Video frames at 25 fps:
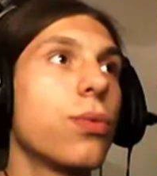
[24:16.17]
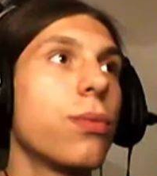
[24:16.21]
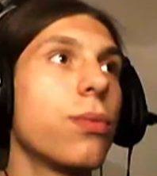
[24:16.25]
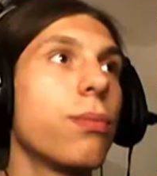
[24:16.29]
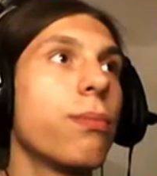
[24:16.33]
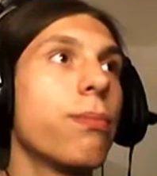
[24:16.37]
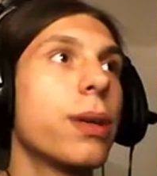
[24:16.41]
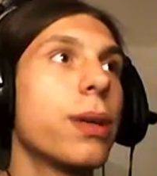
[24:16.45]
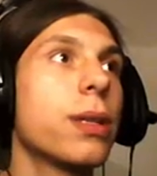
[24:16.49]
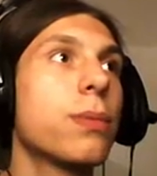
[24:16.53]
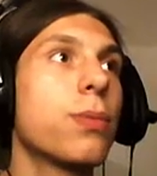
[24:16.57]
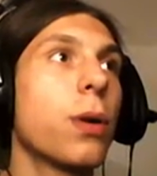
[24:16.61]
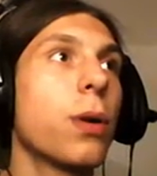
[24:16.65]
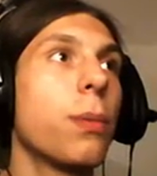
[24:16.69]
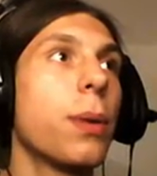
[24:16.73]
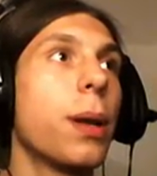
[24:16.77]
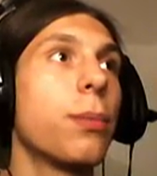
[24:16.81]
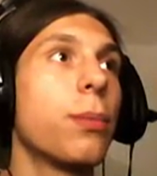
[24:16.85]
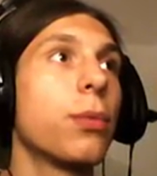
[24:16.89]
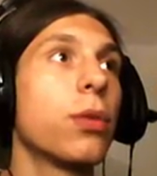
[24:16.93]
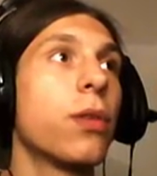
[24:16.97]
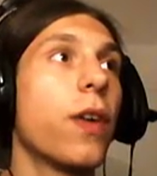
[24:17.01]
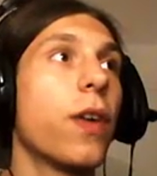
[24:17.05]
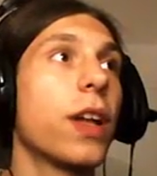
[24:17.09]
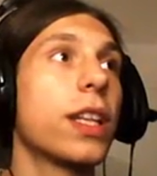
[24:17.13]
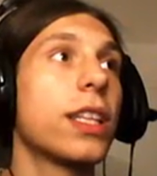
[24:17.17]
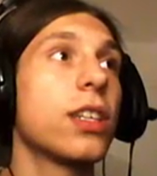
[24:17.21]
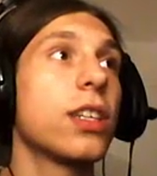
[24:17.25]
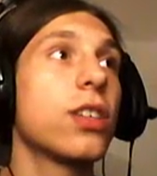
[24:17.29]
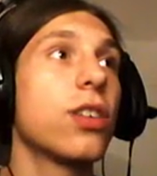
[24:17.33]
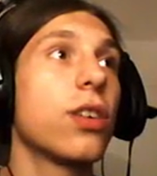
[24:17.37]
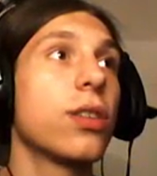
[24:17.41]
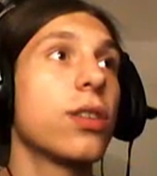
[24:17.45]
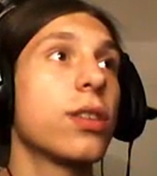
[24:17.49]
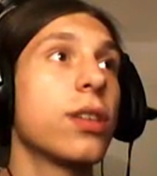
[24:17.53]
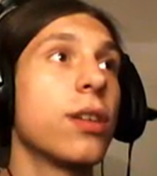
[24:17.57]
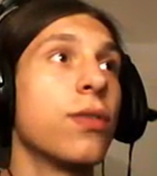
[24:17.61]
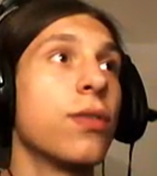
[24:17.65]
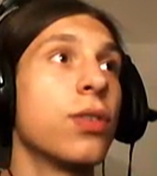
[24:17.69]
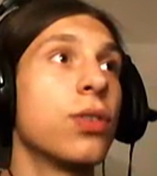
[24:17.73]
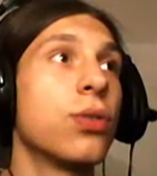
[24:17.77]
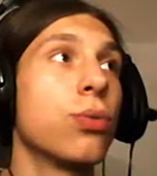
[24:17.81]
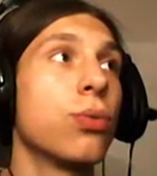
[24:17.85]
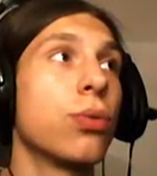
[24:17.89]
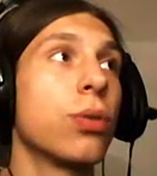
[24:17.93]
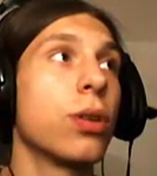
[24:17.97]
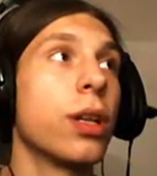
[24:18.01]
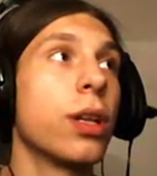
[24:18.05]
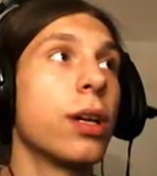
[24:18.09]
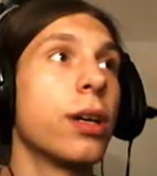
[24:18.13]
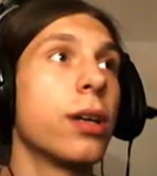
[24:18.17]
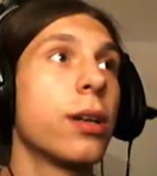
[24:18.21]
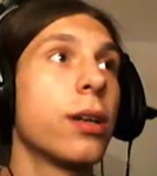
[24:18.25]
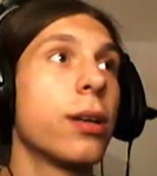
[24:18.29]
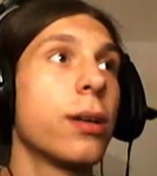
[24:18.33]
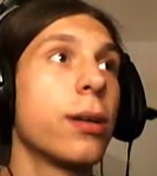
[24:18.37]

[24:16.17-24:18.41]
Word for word: Bez problemu 2000 wyciągnę.